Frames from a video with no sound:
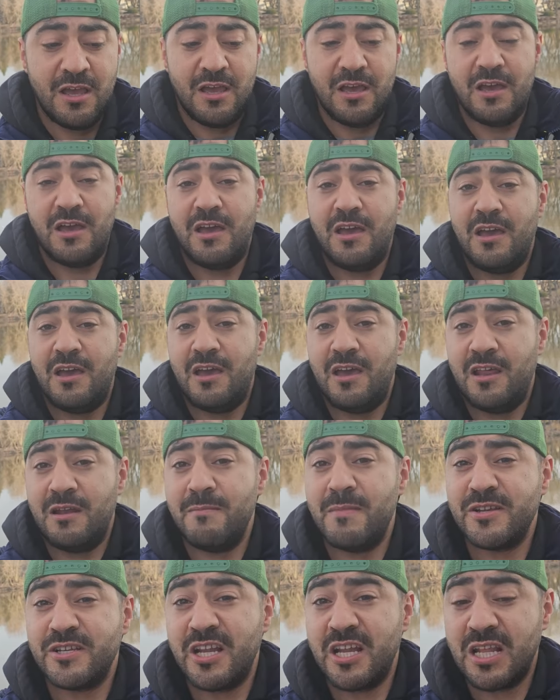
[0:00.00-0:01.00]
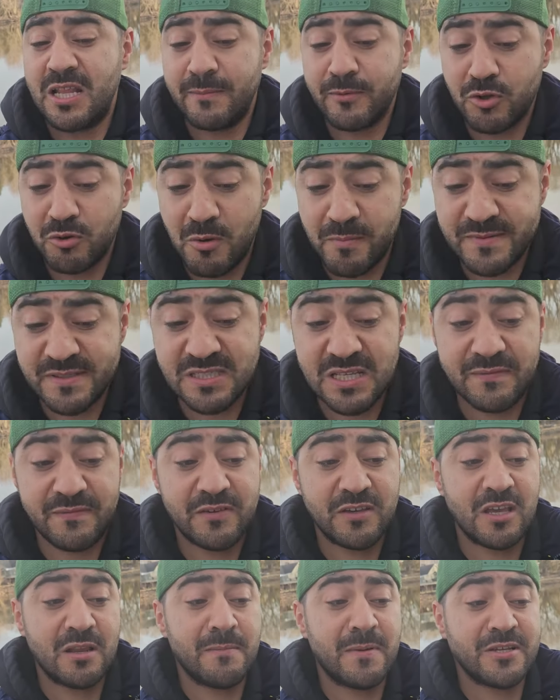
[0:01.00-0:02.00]
آه المجالات مطلوبه بزاف
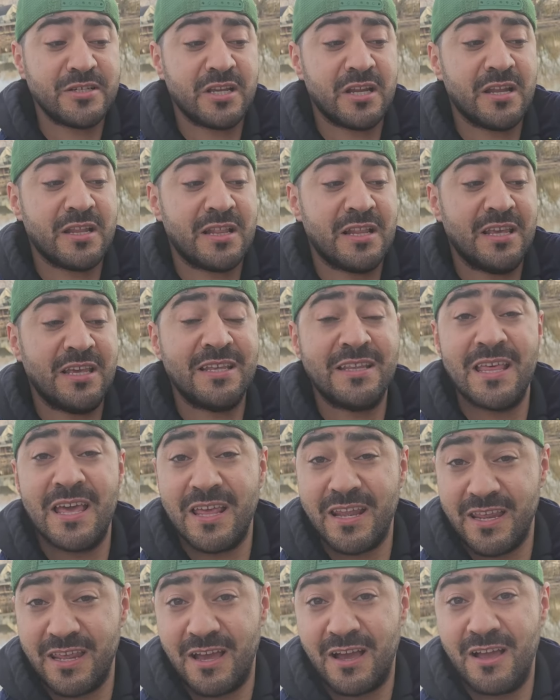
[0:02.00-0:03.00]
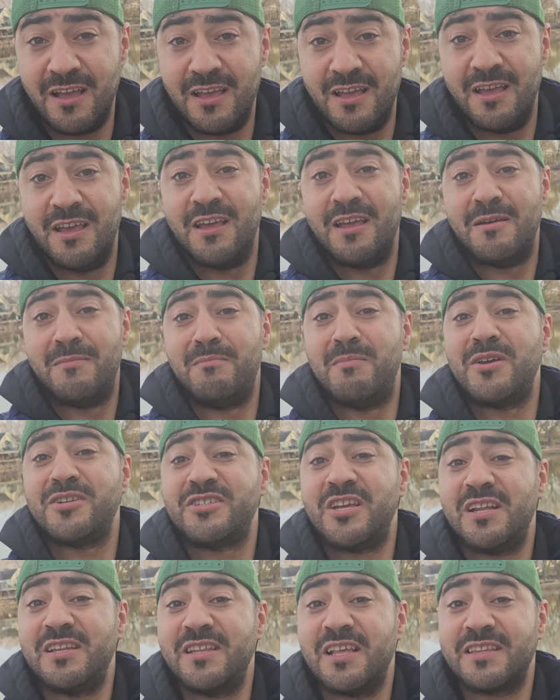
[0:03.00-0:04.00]
هي المجالات الاداريه
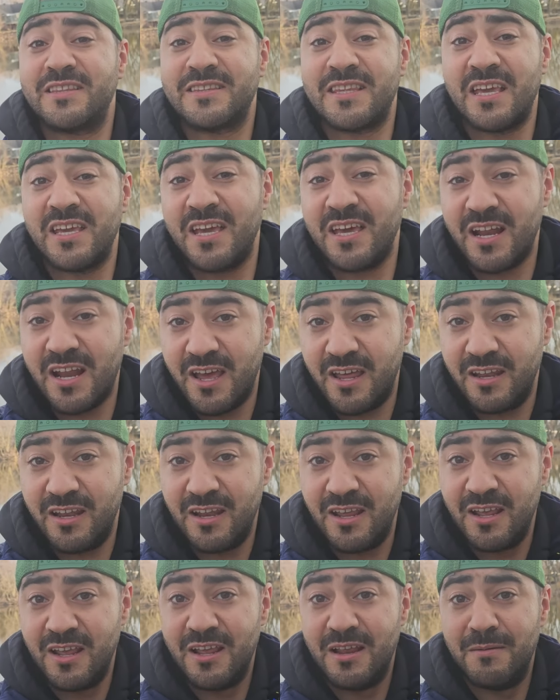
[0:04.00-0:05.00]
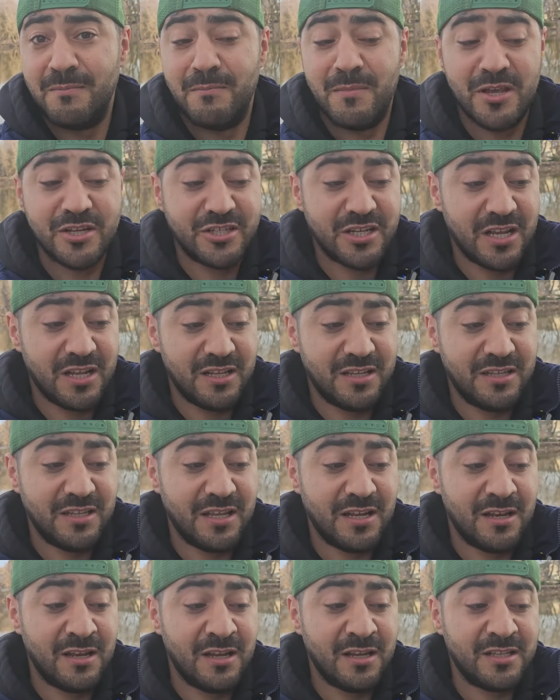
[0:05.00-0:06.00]
مجال ديال الطيران مجال
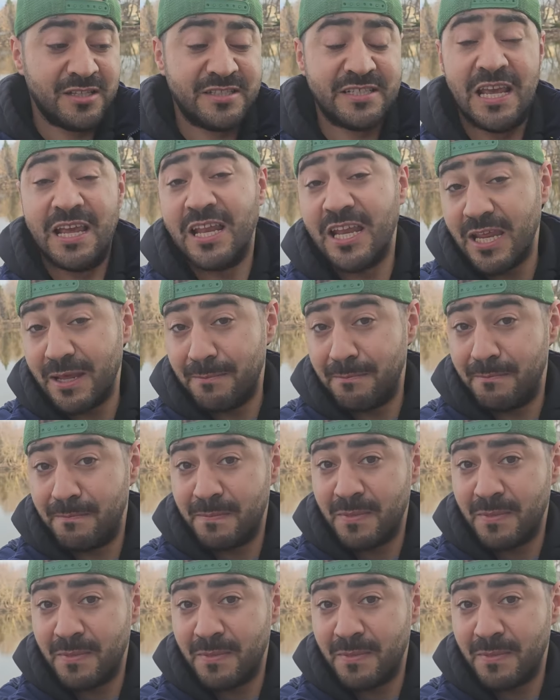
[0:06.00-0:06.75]
ديال التعليم